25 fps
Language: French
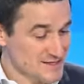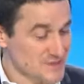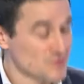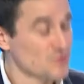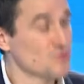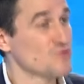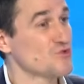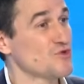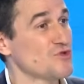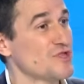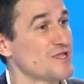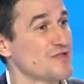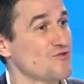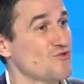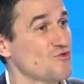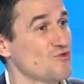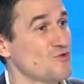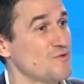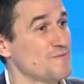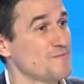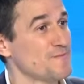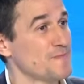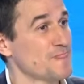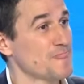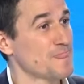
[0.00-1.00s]
on en a deux.
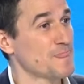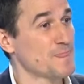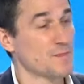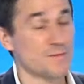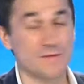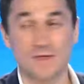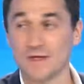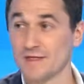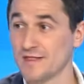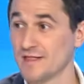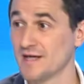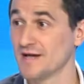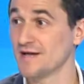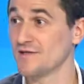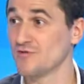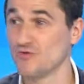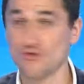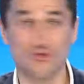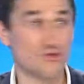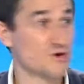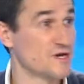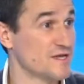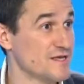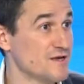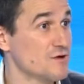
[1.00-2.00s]
D'un, nos
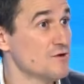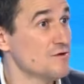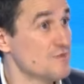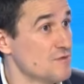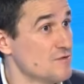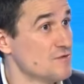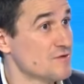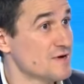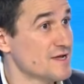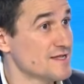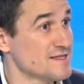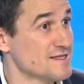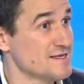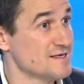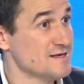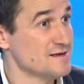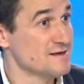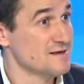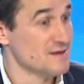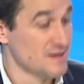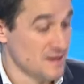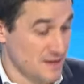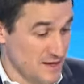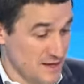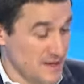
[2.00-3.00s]
clients, on l'a dit,
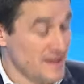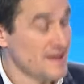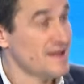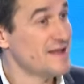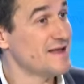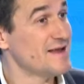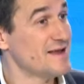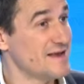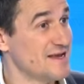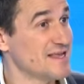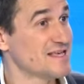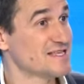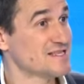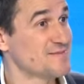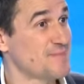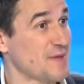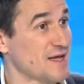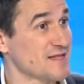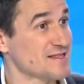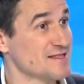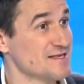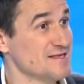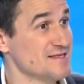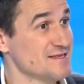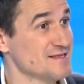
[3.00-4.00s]

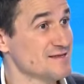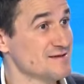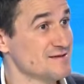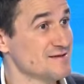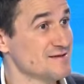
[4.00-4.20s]
l'expertise